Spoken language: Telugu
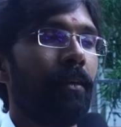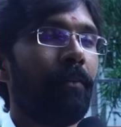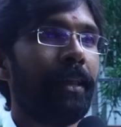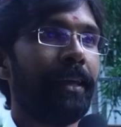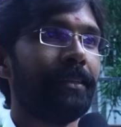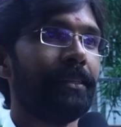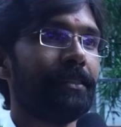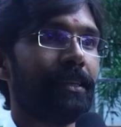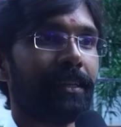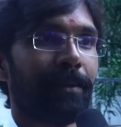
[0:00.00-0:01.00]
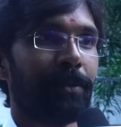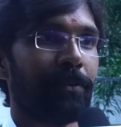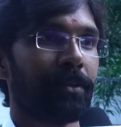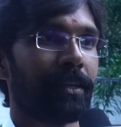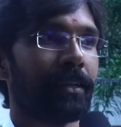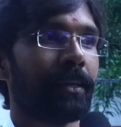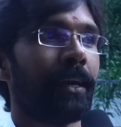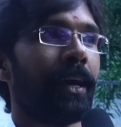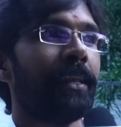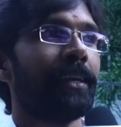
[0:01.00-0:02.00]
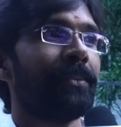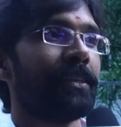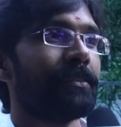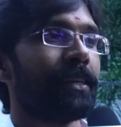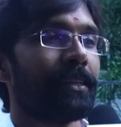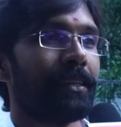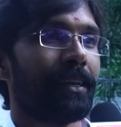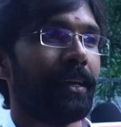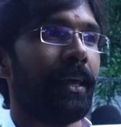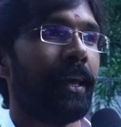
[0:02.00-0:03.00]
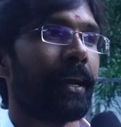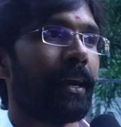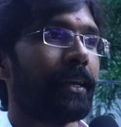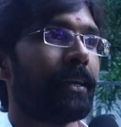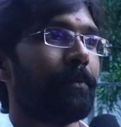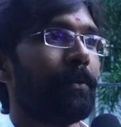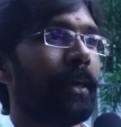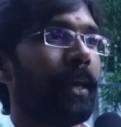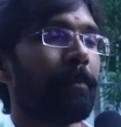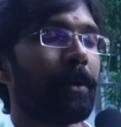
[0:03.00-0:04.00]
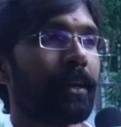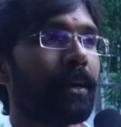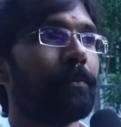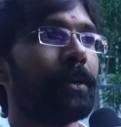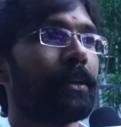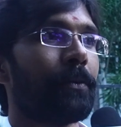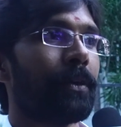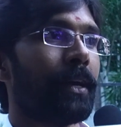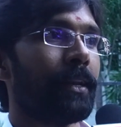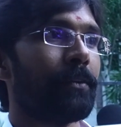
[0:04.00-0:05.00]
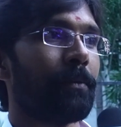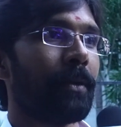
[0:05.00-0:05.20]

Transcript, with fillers: వాళ్ళు ఏం చేసిరని కంప్లైంట్ ఉండడానికి అన్ని అవినీతులే ఏ కార్యక్రమం ఏ పథకాలు పెట్టినా కూడా అన్నీ కూడా